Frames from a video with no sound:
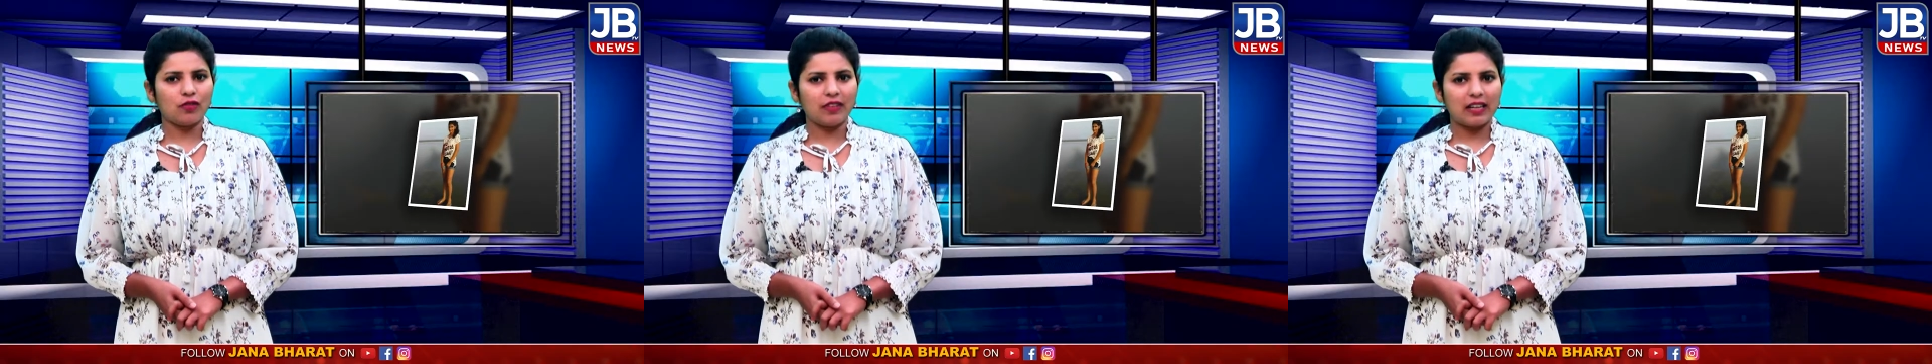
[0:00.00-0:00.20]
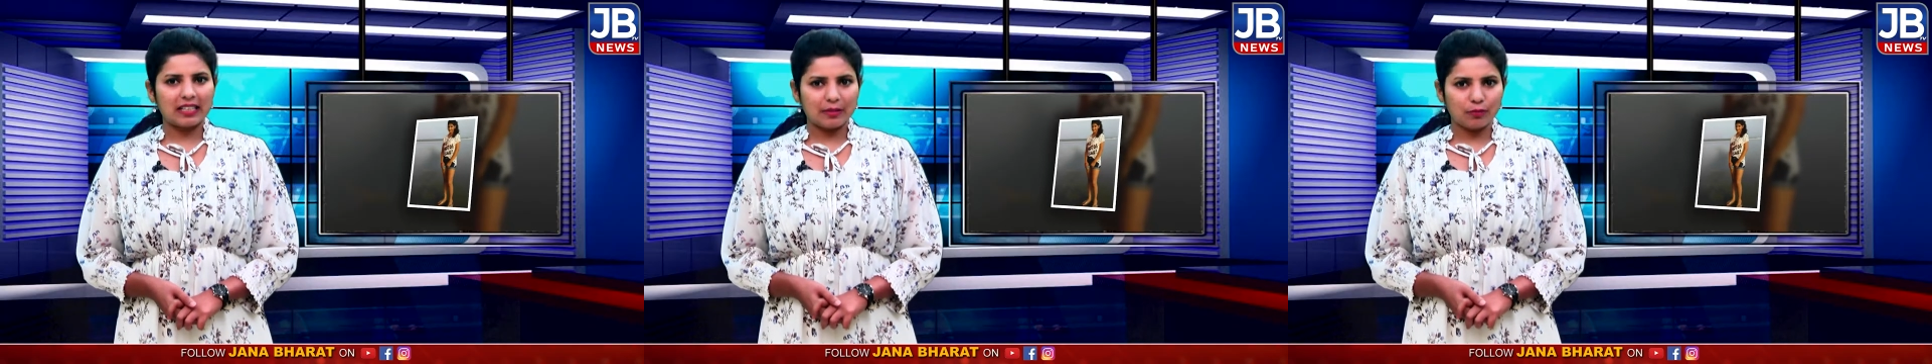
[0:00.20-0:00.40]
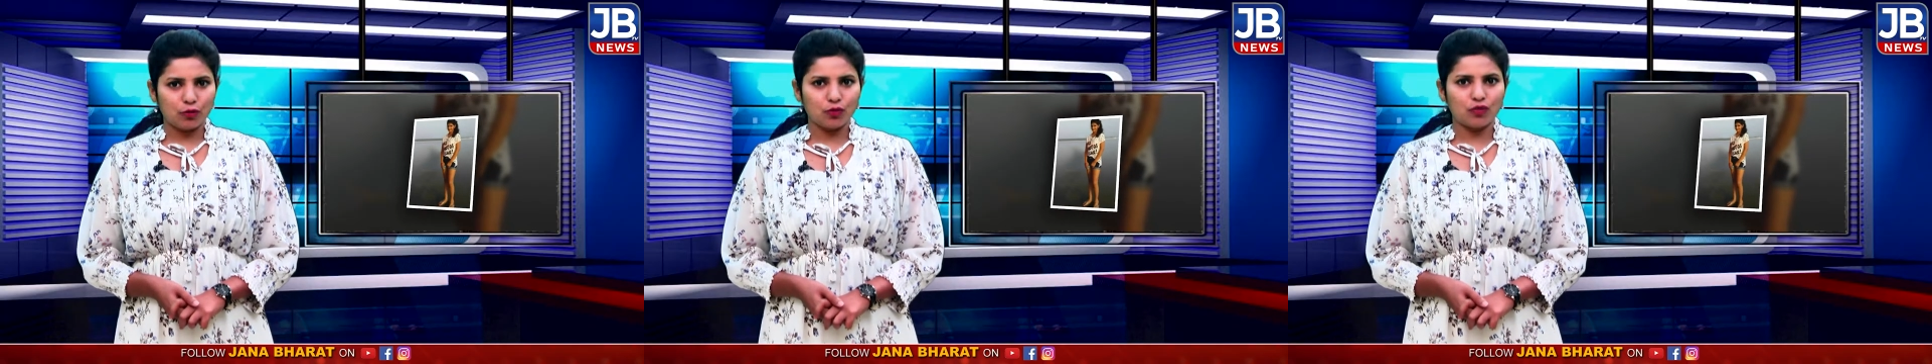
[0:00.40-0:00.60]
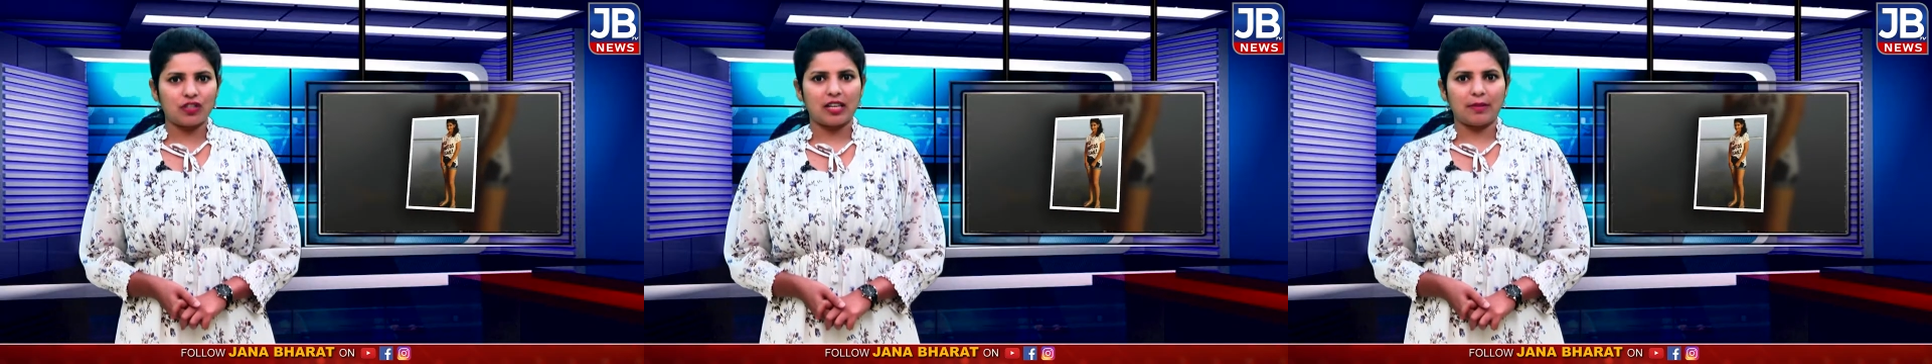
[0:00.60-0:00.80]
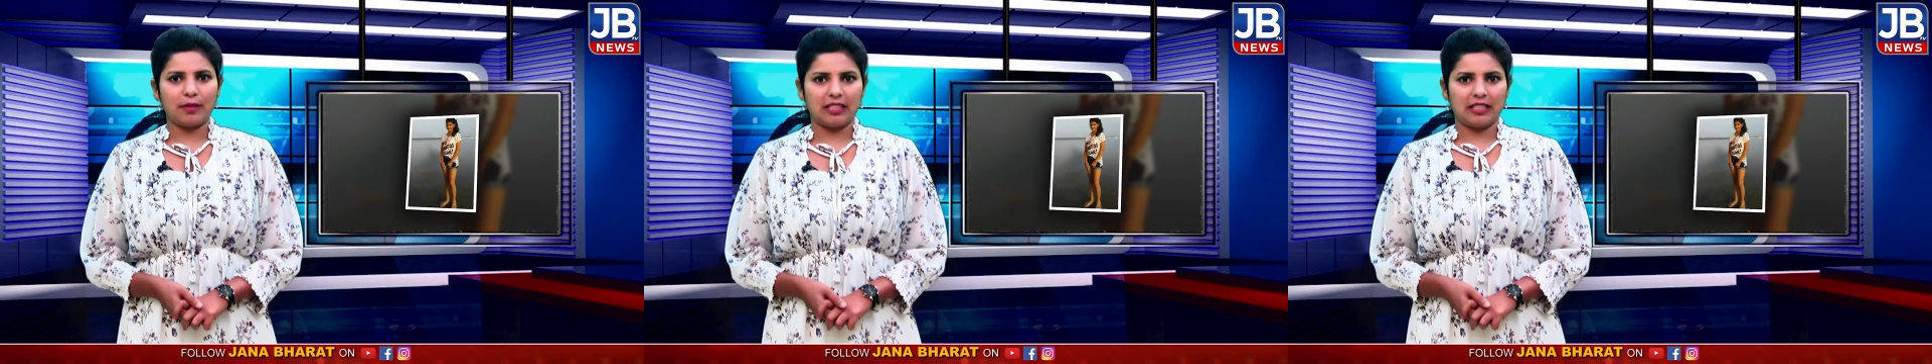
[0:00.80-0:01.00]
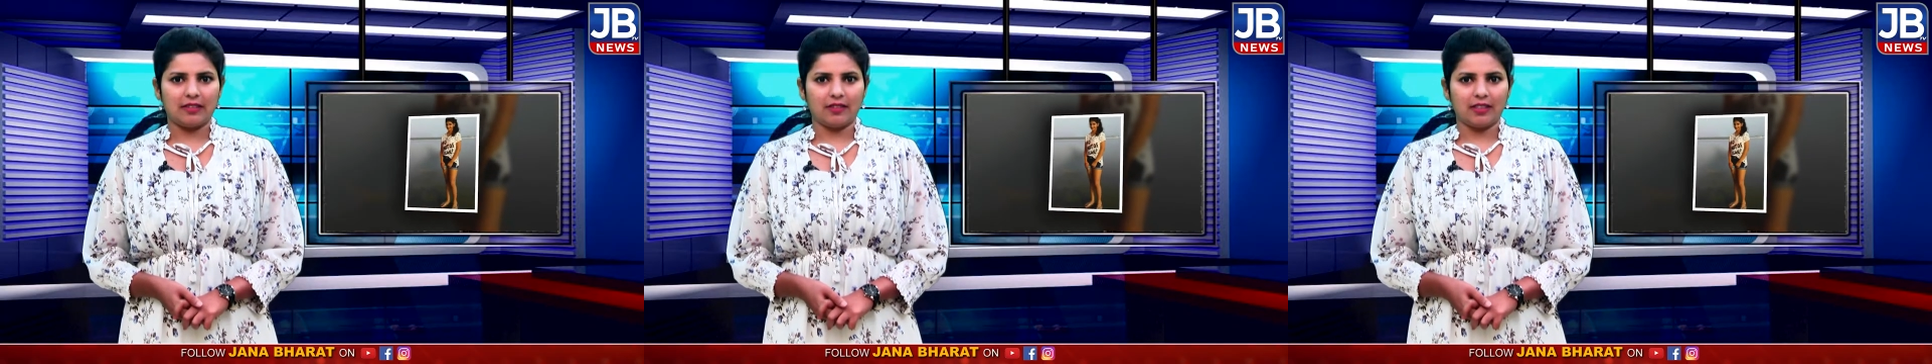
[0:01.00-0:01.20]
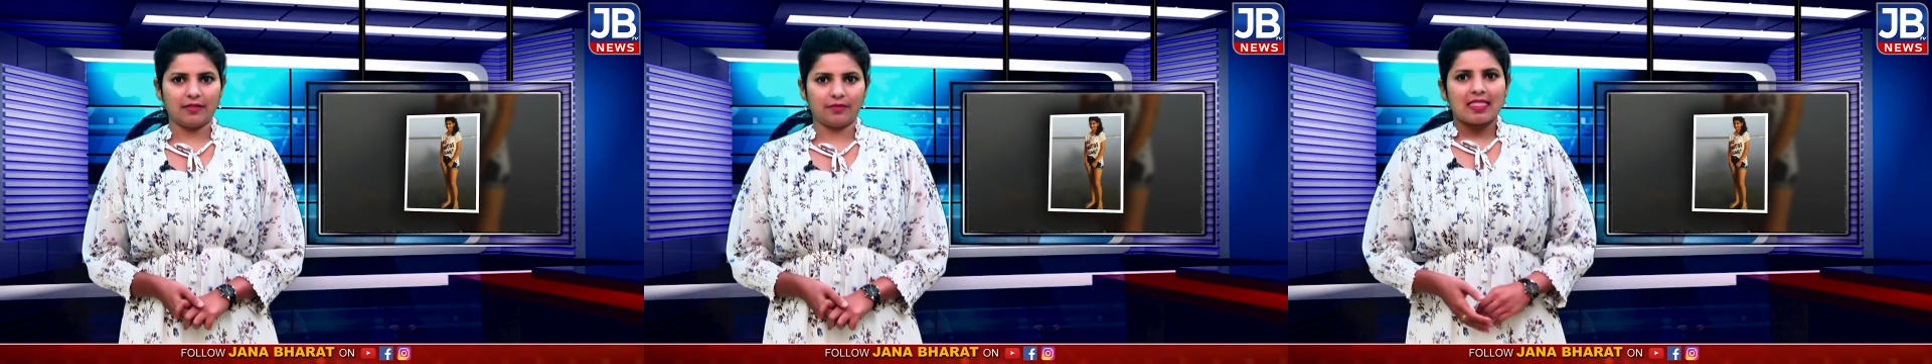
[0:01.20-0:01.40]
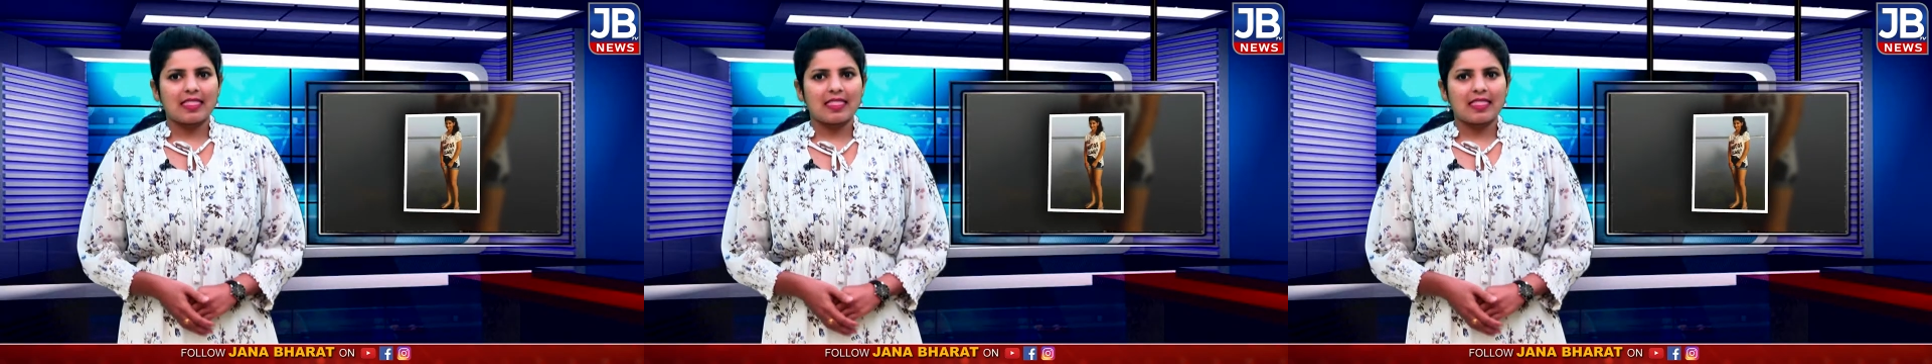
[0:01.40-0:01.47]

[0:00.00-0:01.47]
వెల్కమ్ టు జేబీ టీవీ